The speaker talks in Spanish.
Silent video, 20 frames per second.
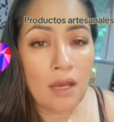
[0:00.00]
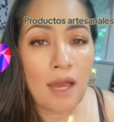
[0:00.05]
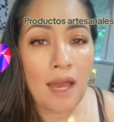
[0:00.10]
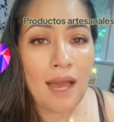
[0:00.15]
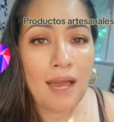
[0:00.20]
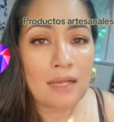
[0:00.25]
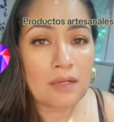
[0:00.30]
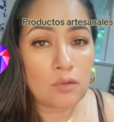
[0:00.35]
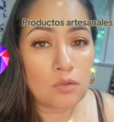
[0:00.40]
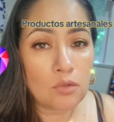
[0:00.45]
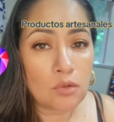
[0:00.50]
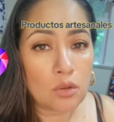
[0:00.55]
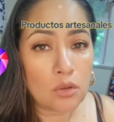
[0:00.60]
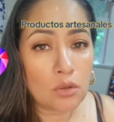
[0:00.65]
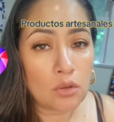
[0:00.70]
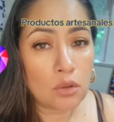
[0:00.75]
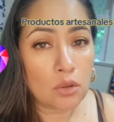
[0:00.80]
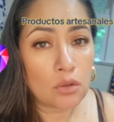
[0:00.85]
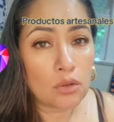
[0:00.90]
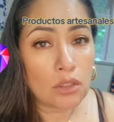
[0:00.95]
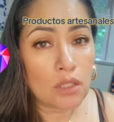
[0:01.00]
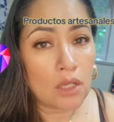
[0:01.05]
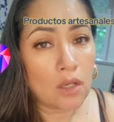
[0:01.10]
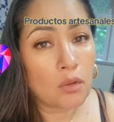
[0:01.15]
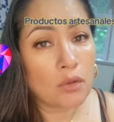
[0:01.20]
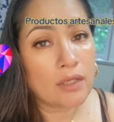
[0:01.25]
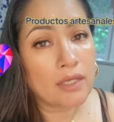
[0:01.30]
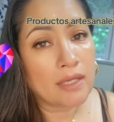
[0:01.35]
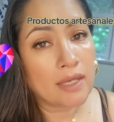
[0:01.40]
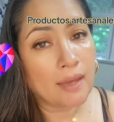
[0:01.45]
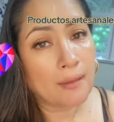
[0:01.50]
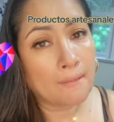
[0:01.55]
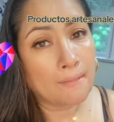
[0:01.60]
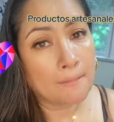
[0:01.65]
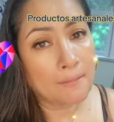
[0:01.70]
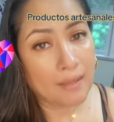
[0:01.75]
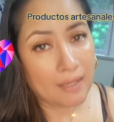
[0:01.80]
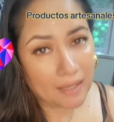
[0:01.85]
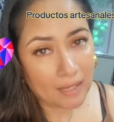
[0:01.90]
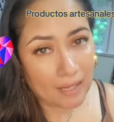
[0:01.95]
algunos son de
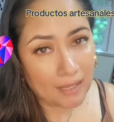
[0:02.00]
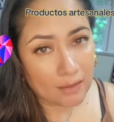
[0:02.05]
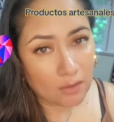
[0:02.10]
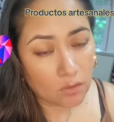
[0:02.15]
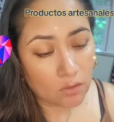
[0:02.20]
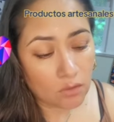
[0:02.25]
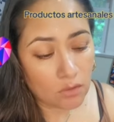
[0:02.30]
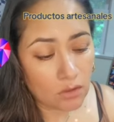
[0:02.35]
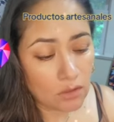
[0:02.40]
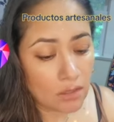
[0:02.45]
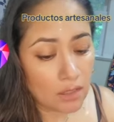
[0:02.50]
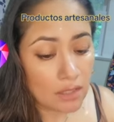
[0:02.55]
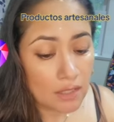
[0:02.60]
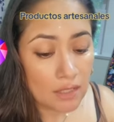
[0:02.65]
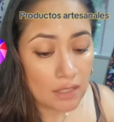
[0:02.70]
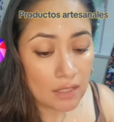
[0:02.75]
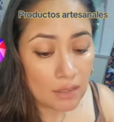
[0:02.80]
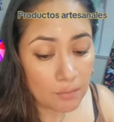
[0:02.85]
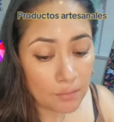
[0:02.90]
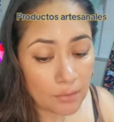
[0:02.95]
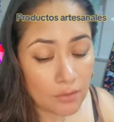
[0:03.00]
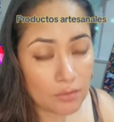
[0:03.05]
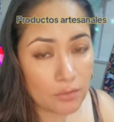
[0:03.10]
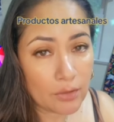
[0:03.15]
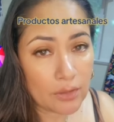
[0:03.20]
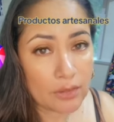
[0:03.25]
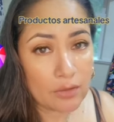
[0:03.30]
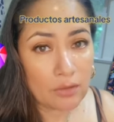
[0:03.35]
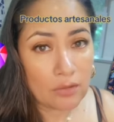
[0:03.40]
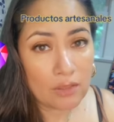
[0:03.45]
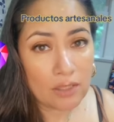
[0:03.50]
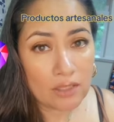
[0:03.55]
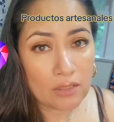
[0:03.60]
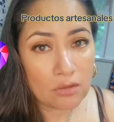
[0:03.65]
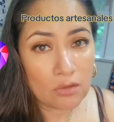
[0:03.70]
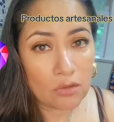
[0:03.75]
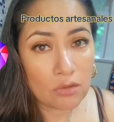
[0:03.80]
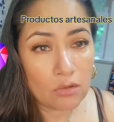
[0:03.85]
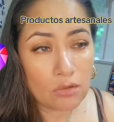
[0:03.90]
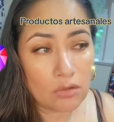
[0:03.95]
origen vegano y pues bueno,
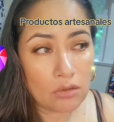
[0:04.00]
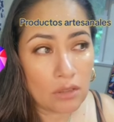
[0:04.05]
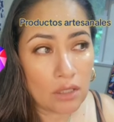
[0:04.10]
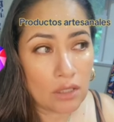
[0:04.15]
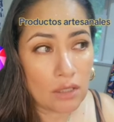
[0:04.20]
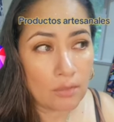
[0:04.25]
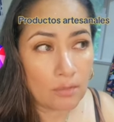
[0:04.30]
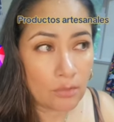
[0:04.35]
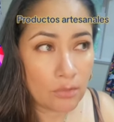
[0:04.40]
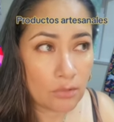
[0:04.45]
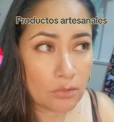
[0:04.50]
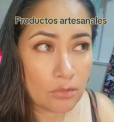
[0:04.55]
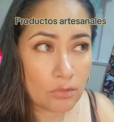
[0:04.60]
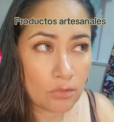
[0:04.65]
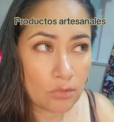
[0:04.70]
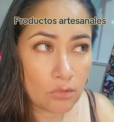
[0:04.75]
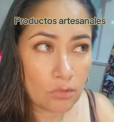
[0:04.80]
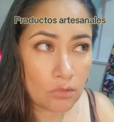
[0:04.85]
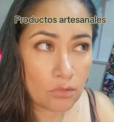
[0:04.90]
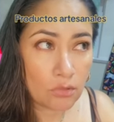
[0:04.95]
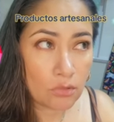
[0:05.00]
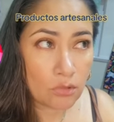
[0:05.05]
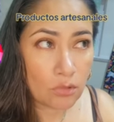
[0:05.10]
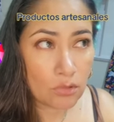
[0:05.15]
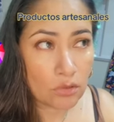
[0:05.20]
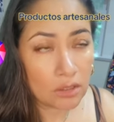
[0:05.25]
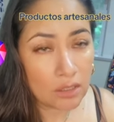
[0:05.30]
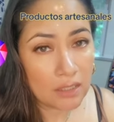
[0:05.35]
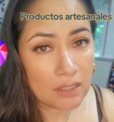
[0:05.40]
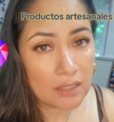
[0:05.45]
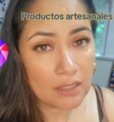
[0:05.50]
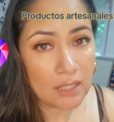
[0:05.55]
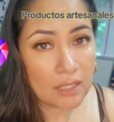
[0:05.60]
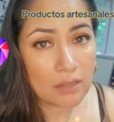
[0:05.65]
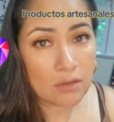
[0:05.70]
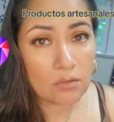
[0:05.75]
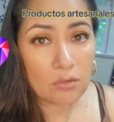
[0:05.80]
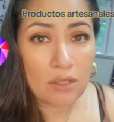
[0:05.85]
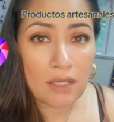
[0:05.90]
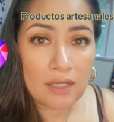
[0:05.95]
estos tenemos dos
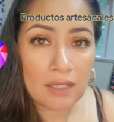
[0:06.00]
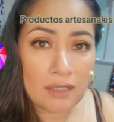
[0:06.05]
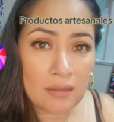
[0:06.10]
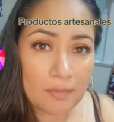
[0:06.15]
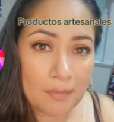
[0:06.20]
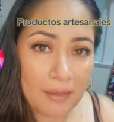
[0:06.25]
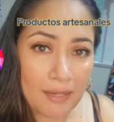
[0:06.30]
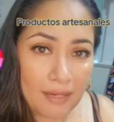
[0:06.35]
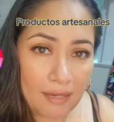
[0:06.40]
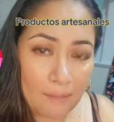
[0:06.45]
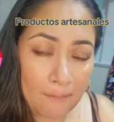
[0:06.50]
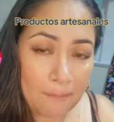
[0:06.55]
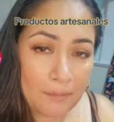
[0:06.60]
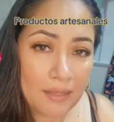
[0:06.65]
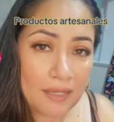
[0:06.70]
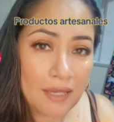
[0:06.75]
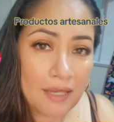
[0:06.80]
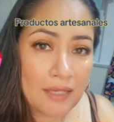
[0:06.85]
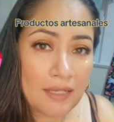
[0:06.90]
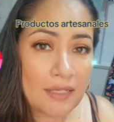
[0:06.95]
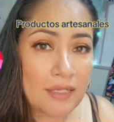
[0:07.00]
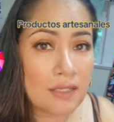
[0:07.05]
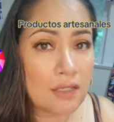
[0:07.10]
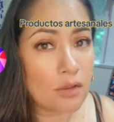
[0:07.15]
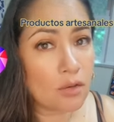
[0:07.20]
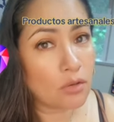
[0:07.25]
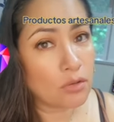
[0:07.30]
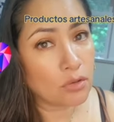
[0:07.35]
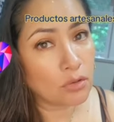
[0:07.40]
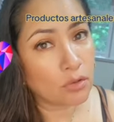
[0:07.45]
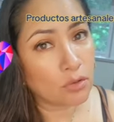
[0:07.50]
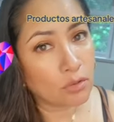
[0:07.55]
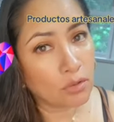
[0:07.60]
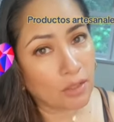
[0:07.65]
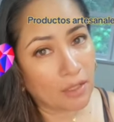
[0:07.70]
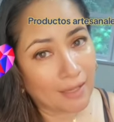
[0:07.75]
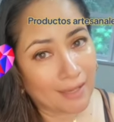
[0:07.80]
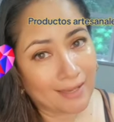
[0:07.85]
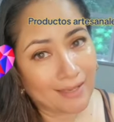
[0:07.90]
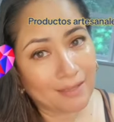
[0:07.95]
líneas, una que es para la piel y otro
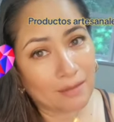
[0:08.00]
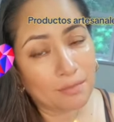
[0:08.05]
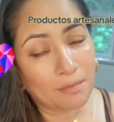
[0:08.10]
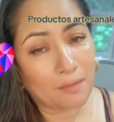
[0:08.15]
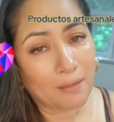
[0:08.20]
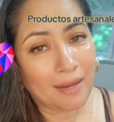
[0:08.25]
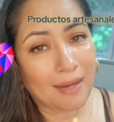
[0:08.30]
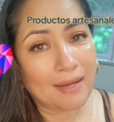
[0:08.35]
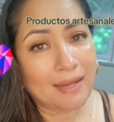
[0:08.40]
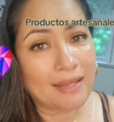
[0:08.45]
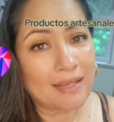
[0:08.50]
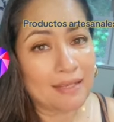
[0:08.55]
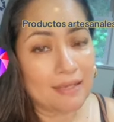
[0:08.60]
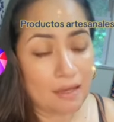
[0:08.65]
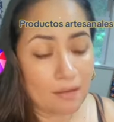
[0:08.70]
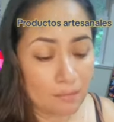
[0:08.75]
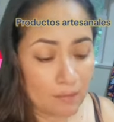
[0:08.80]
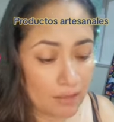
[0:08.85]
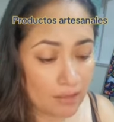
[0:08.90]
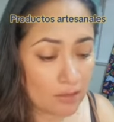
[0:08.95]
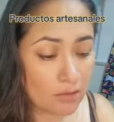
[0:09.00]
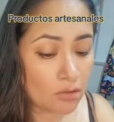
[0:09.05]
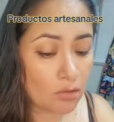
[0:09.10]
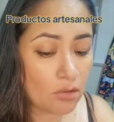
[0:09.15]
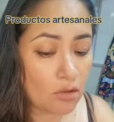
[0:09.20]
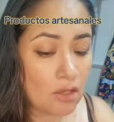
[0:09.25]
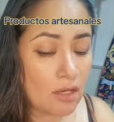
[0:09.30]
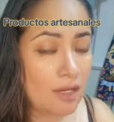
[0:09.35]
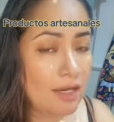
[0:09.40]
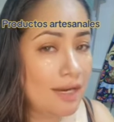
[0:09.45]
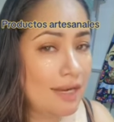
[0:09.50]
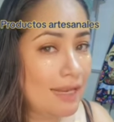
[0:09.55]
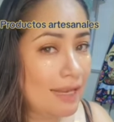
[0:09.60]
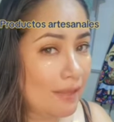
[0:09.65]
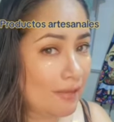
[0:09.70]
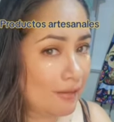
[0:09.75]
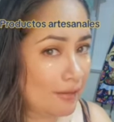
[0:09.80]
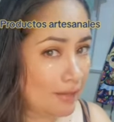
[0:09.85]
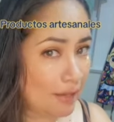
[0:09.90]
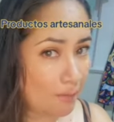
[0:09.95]
que es para el cabello.
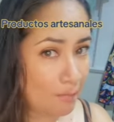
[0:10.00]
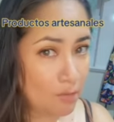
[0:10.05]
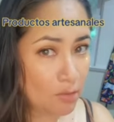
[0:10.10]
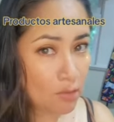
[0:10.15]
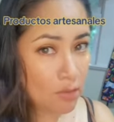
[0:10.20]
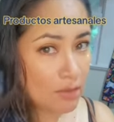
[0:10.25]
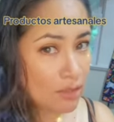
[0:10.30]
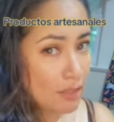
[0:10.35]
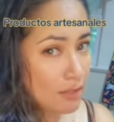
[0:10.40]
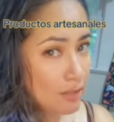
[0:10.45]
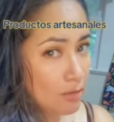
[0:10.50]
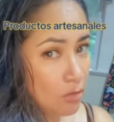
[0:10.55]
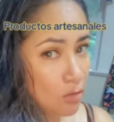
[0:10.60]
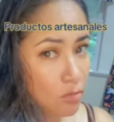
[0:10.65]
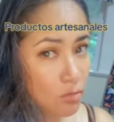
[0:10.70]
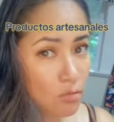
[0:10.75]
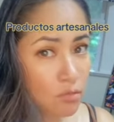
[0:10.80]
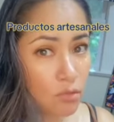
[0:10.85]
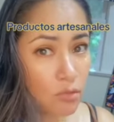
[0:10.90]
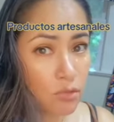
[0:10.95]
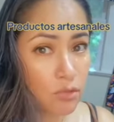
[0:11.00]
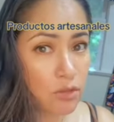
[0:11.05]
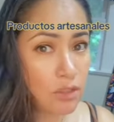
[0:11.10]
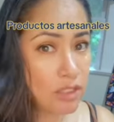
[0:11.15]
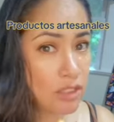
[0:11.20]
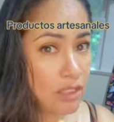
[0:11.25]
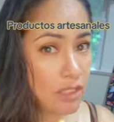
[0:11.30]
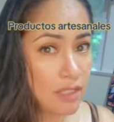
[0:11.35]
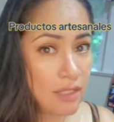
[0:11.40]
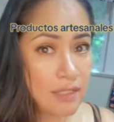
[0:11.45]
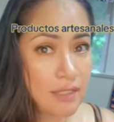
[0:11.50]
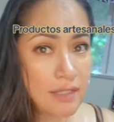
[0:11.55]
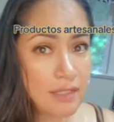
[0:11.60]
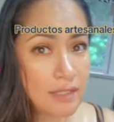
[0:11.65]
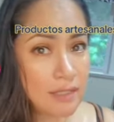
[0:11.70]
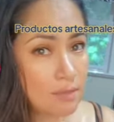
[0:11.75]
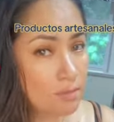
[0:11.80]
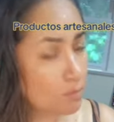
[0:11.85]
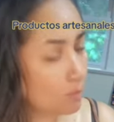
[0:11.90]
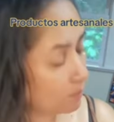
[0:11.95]
La del cabello ha tenido
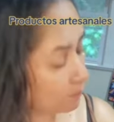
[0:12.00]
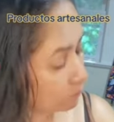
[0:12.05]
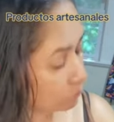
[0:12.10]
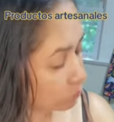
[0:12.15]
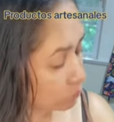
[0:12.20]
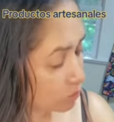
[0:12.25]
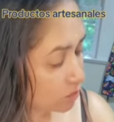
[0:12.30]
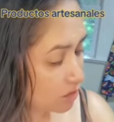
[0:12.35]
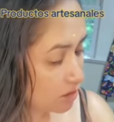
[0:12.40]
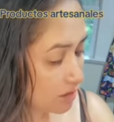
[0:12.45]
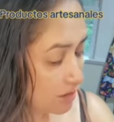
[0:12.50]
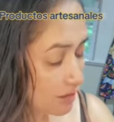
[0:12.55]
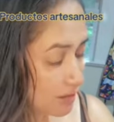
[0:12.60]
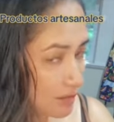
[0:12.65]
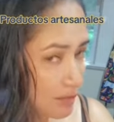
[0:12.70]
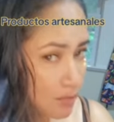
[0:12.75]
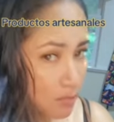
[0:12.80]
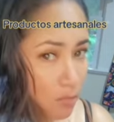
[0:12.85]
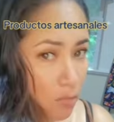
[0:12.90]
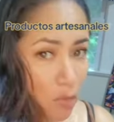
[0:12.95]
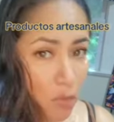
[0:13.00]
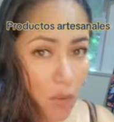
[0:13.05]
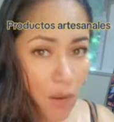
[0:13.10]
muchísima, muchísimo